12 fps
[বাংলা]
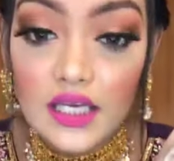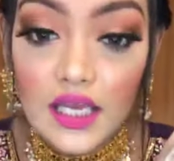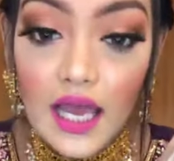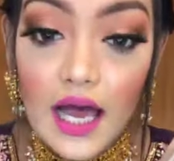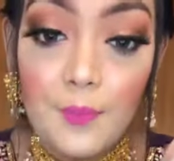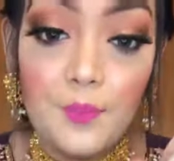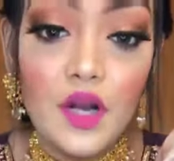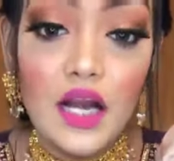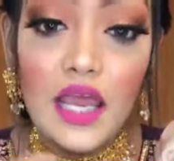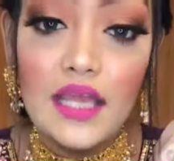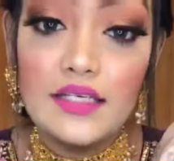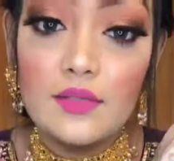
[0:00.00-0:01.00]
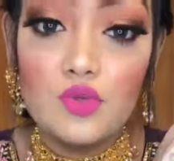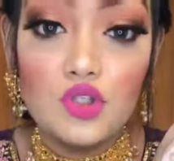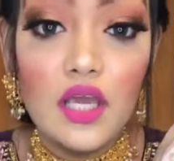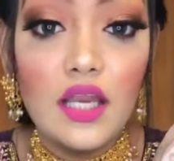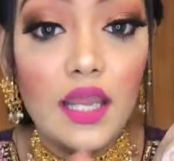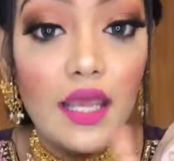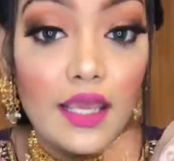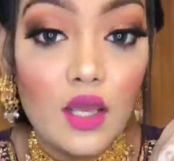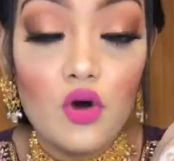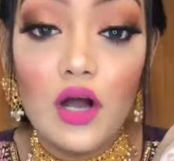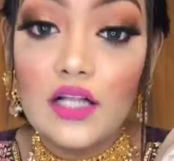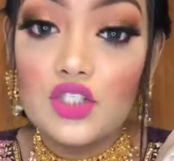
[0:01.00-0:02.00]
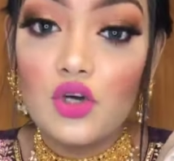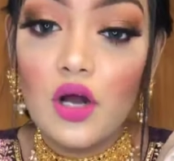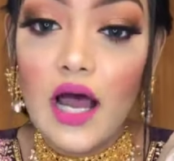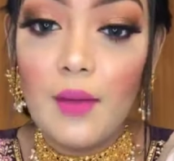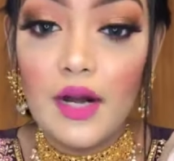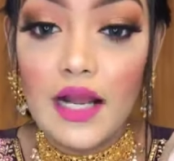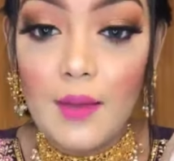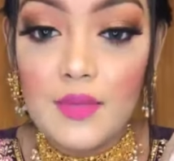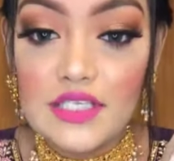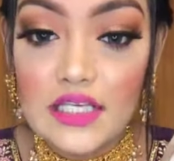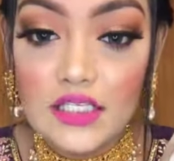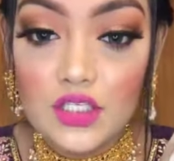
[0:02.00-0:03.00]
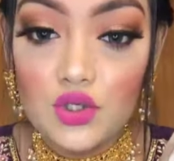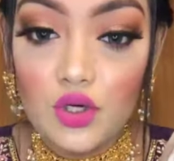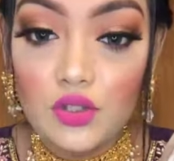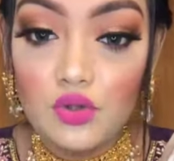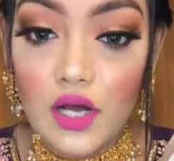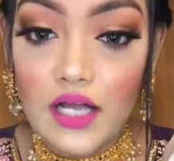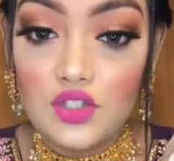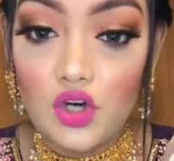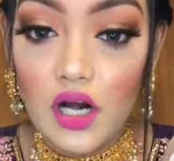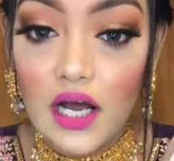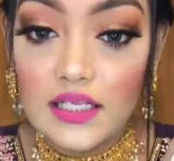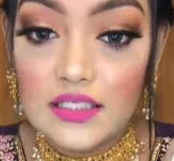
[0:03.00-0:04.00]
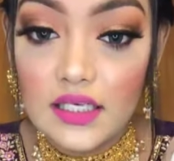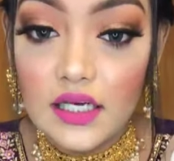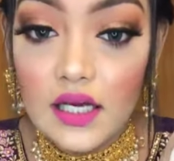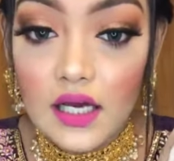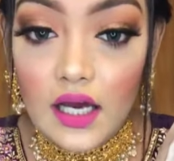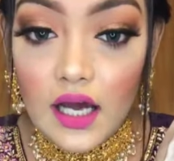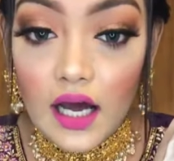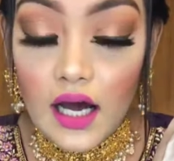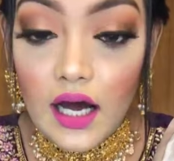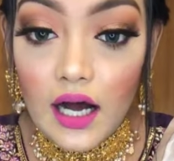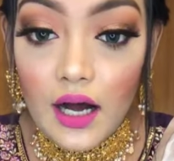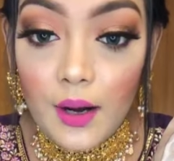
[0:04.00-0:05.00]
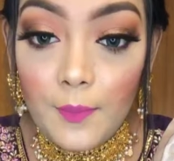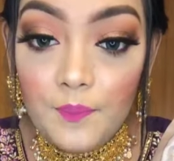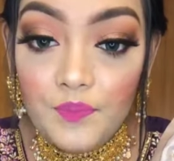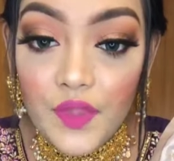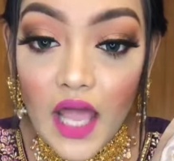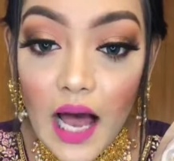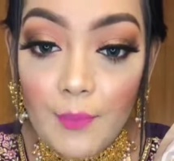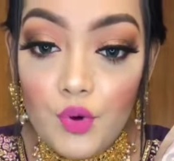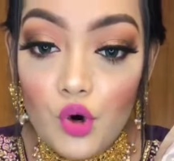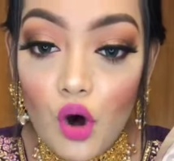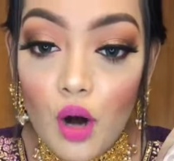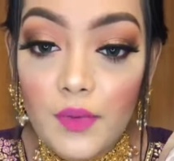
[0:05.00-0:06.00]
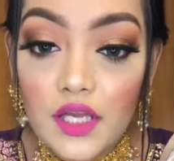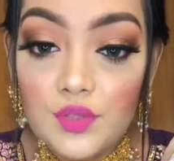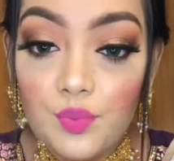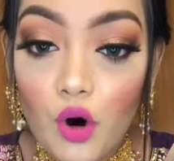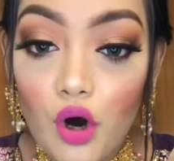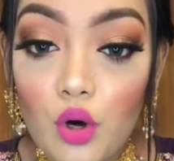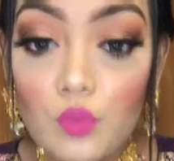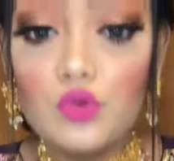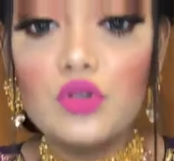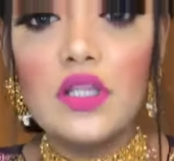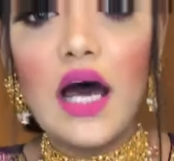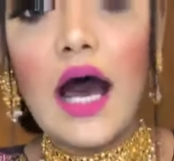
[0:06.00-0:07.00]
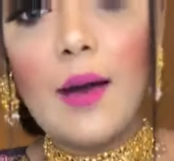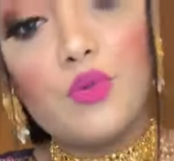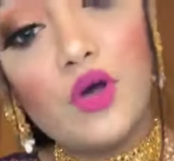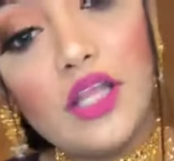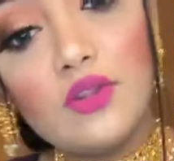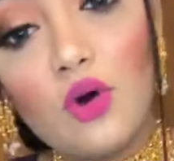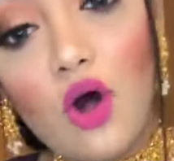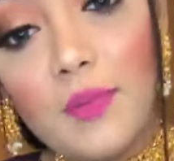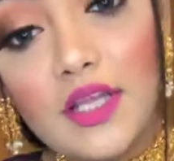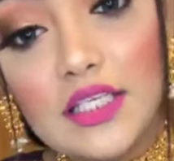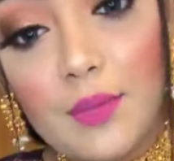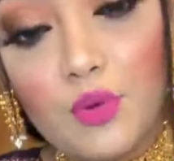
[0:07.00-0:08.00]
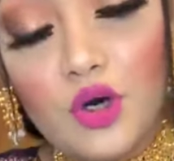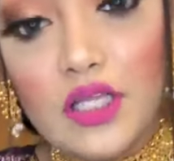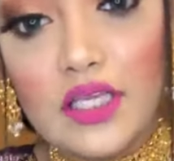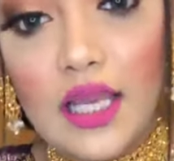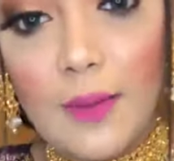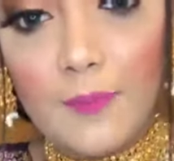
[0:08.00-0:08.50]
গিয়ে আপনার এটার মধ্যে নেকেও কাজ করা আবার কামিজের নিচেও কিন্তু কাজ করা আছে আপু কমেন্ট পড়ো মুনতাহা আপু এর তো কমেন্টটা পড়ে দিলাম